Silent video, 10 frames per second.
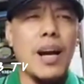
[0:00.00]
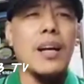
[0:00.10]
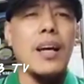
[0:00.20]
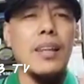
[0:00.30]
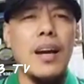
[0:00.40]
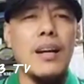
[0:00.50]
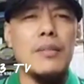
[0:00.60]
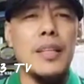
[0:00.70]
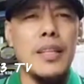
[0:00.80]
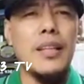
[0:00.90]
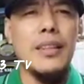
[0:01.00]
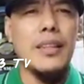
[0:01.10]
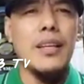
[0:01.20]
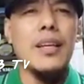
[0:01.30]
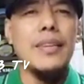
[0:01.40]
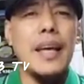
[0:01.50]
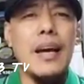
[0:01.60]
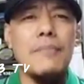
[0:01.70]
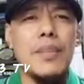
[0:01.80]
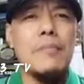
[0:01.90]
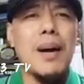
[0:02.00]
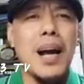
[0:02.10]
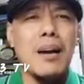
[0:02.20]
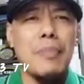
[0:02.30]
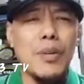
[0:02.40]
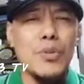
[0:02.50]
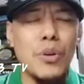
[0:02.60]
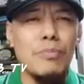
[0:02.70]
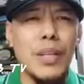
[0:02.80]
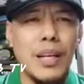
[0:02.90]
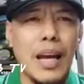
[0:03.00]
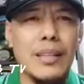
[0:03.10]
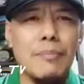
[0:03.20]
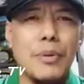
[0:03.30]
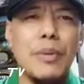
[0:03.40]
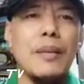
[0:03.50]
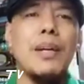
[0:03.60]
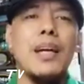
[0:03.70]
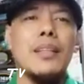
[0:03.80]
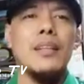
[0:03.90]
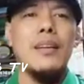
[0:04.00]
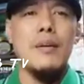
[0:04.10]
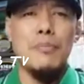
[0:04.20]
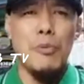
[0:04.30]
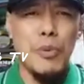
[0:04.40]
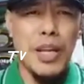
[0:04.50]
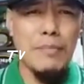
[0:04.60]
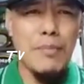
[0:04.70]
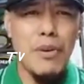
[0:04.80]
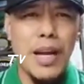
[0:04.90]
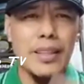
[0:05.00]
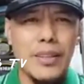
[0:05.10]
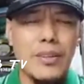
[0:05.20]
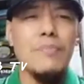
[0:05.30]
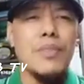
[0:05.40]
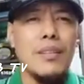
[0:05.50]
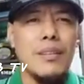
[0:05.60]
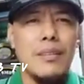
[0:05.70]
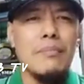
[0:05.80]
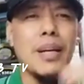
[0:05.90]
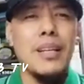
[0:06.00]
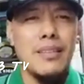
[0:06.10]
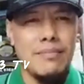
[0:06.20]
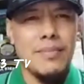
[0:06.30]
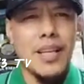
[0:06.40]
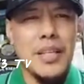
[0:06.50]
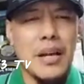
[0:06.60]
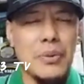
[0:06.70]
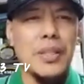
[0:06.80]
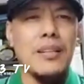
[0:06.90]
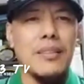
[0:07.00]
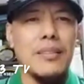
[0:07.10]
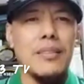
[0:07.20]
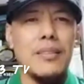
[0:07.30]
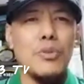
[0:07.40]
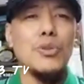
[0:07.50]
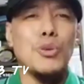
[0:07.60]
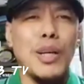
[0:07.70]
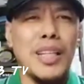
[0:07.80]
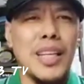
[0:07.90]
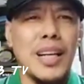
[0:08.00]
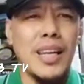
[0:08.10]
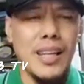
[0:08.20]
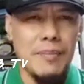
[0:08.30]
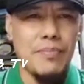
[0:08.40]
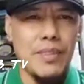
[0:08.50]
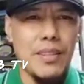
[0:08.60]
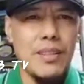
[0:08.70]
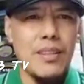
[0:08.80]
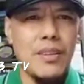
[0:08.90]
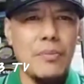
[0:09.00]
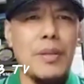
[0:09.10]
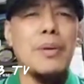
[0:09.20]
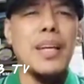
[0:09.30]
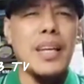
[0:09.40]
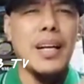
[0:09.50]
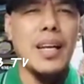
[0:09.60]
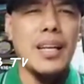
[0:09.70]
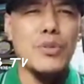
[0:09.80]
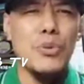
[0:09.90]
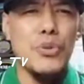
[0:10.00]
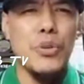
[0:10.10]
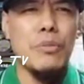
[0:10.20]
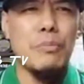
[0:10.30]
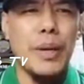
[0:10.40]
Ang Allah ang higit na makakapag-solve ng lahat ng problema natin. Problema mo kahit ano, may kasagutan. Tutuganan niya ng Allah. No? Bibigyan ng Allah ng solusyon.